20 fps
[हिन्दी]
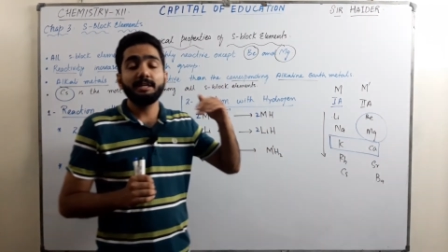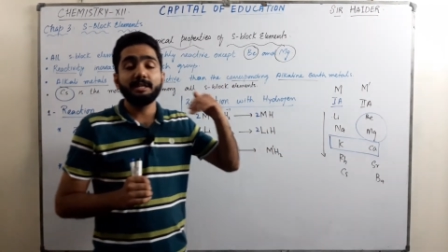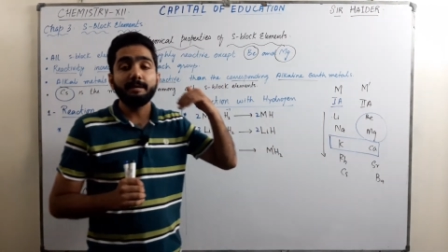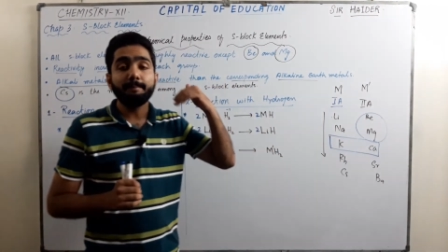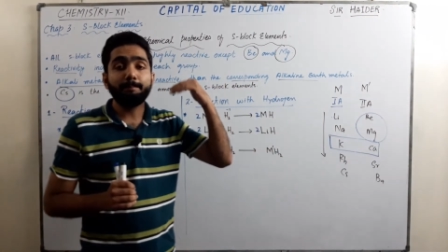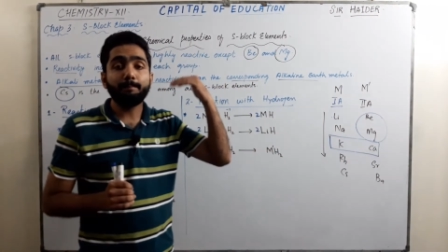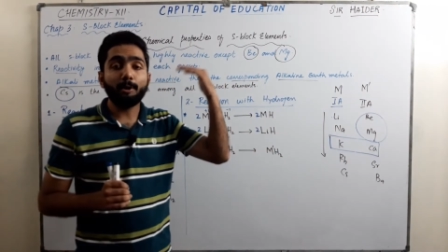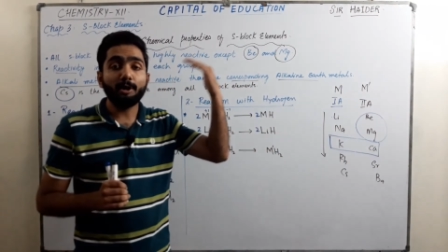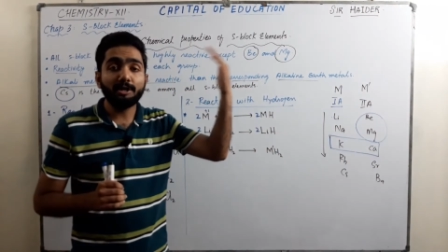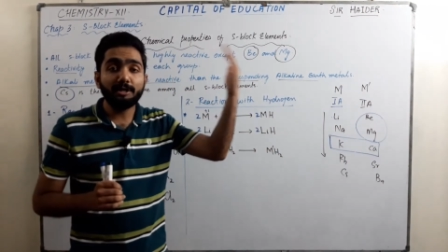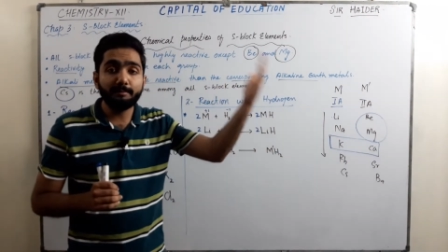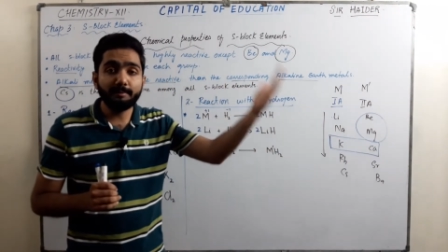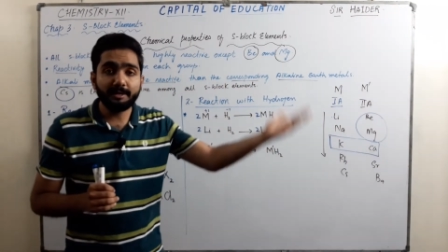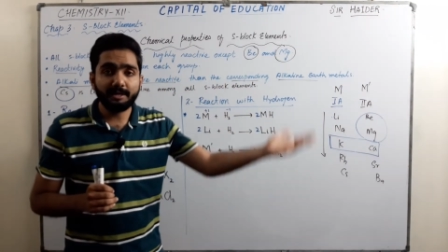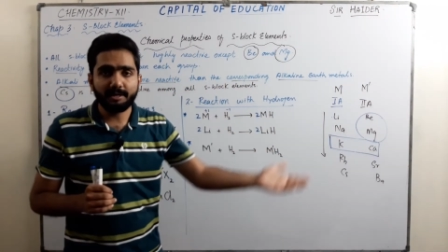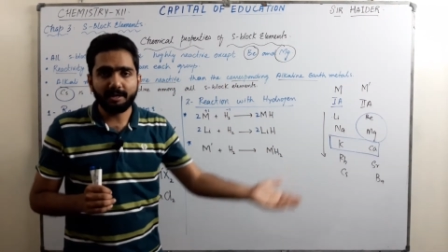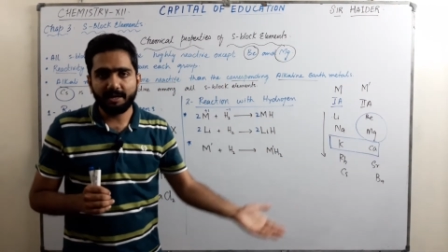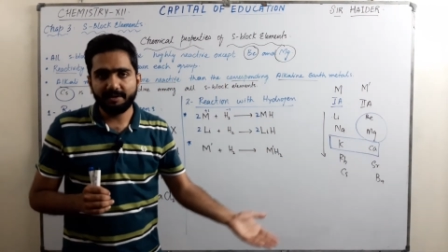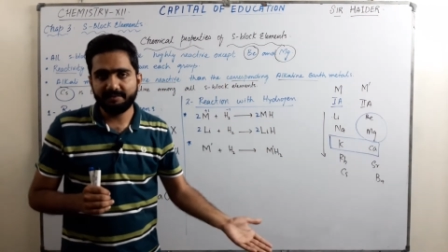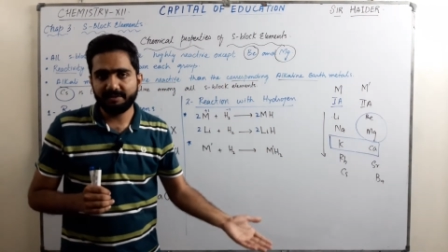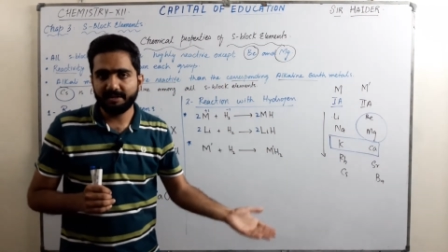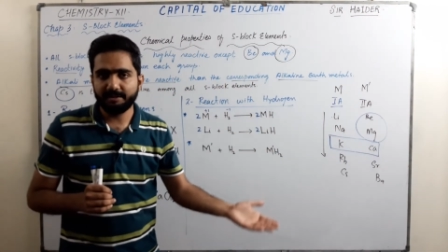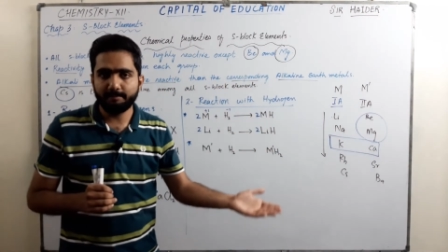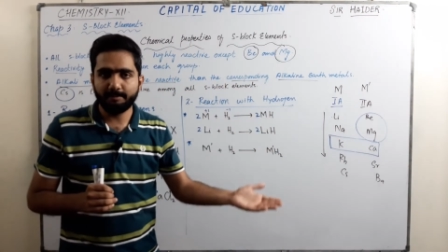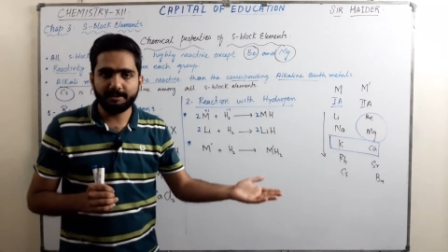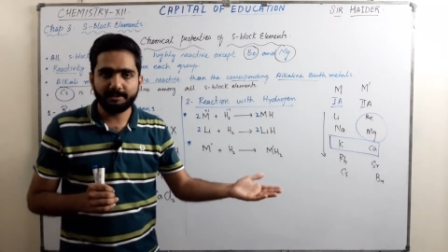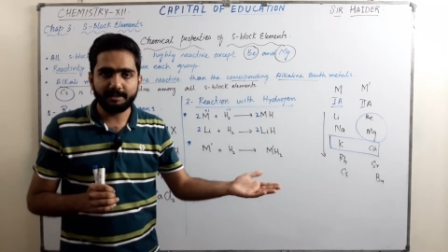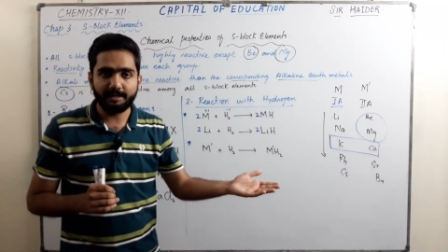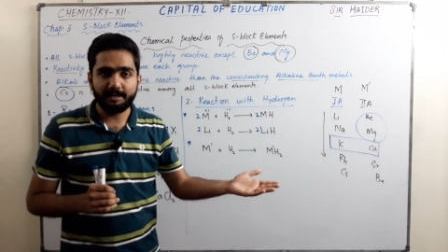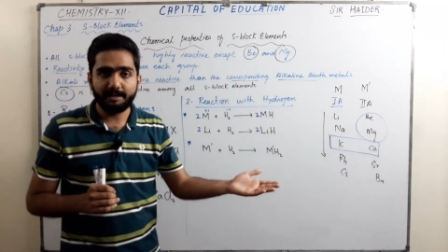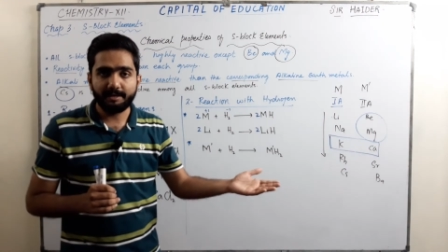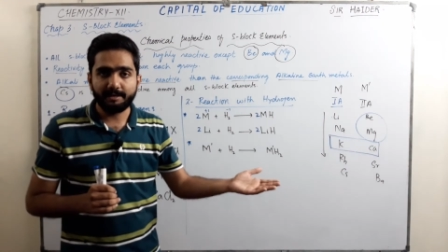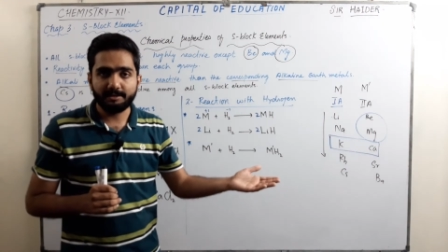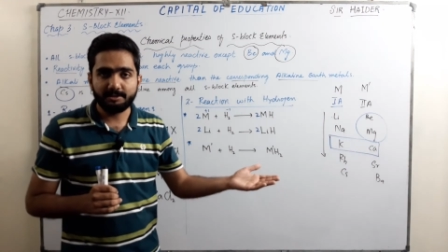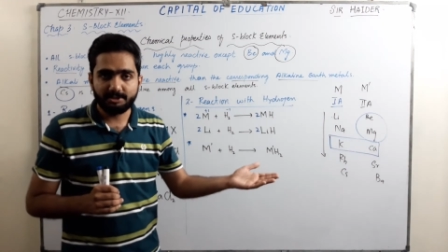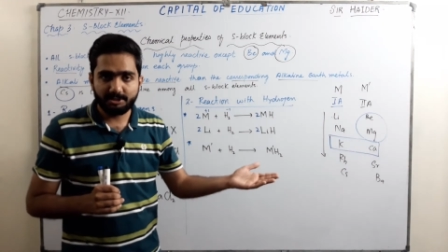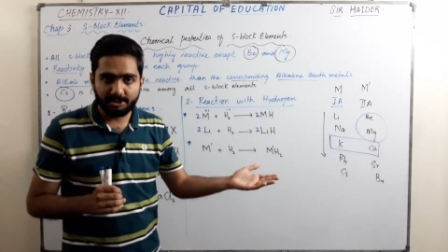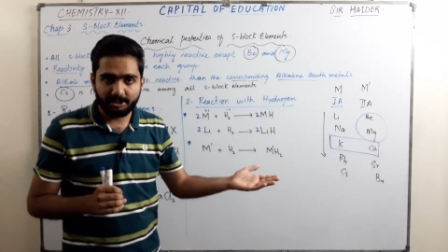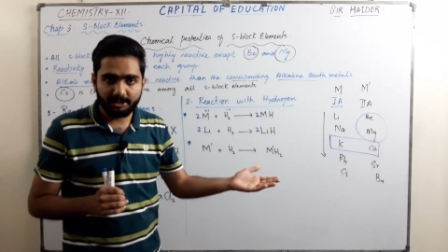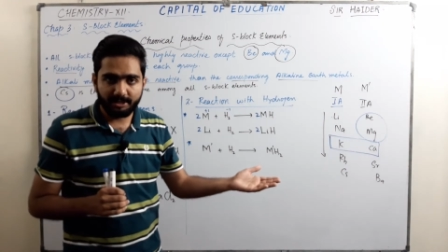ये पॉलीमेरिक हाइड्राइड बनता है
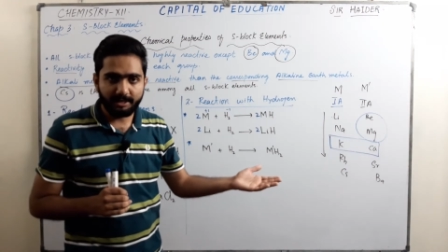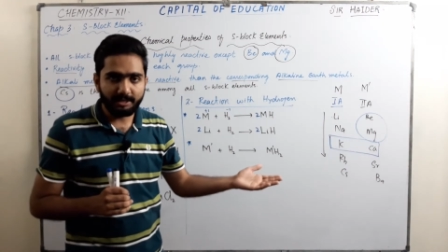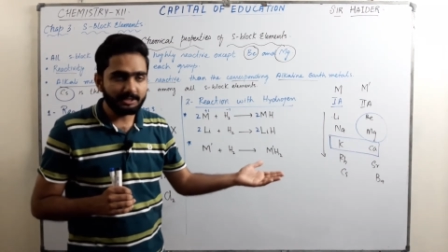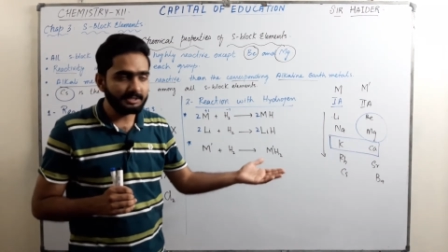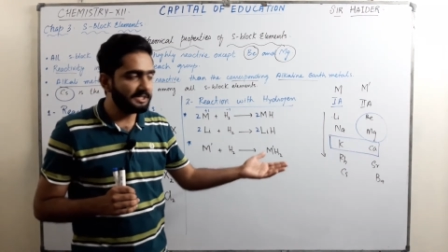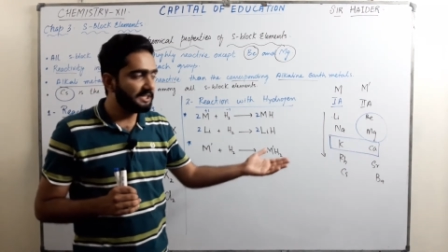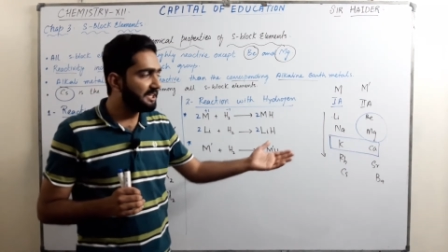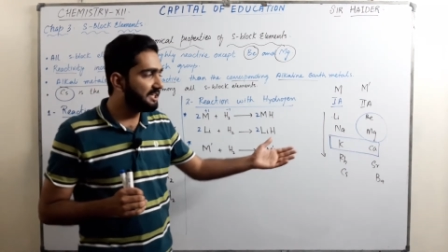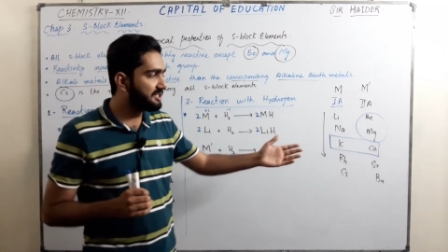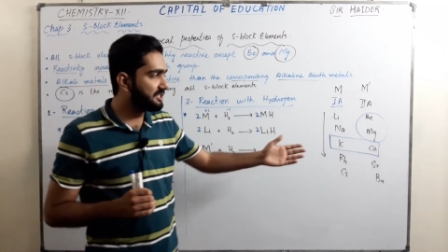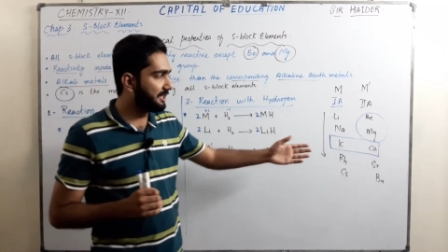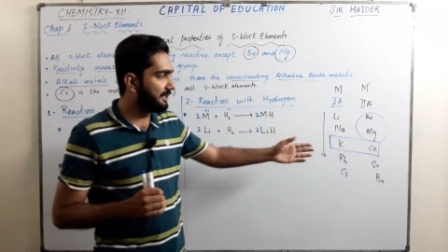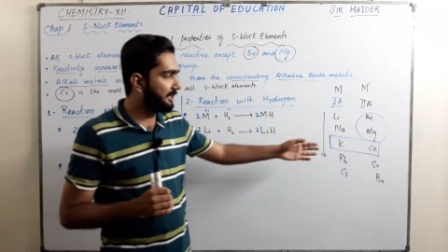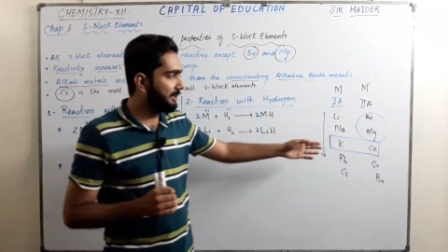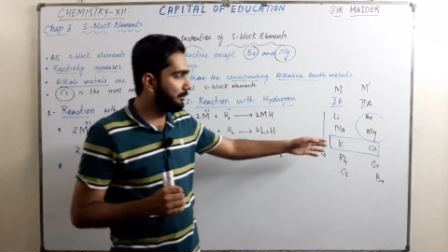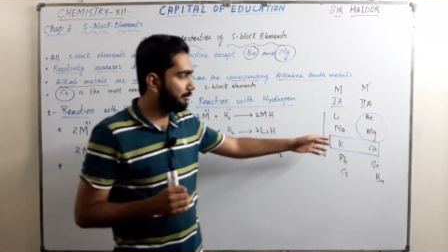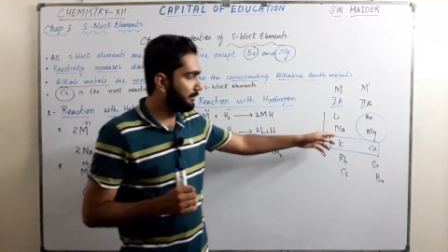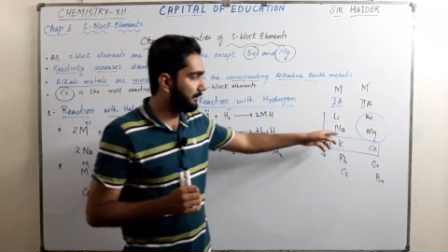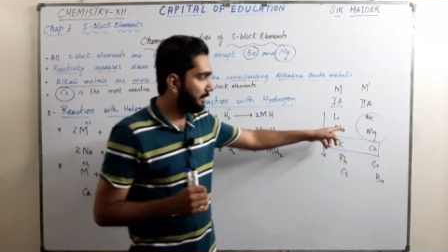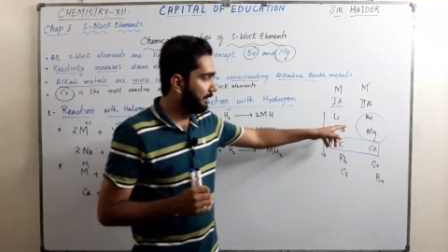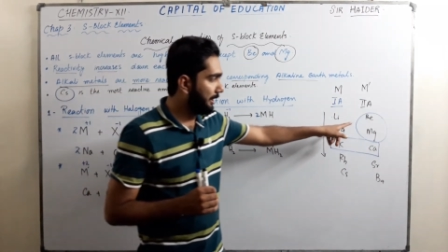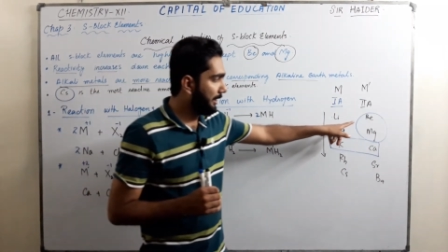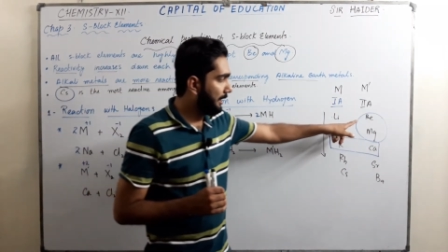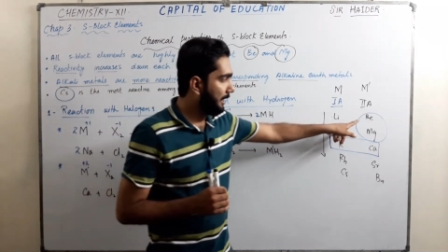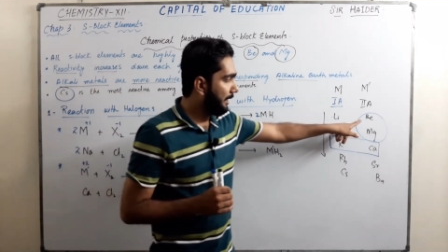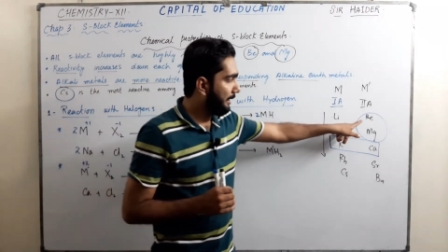ठीक है इसकी नेचर नहीं होती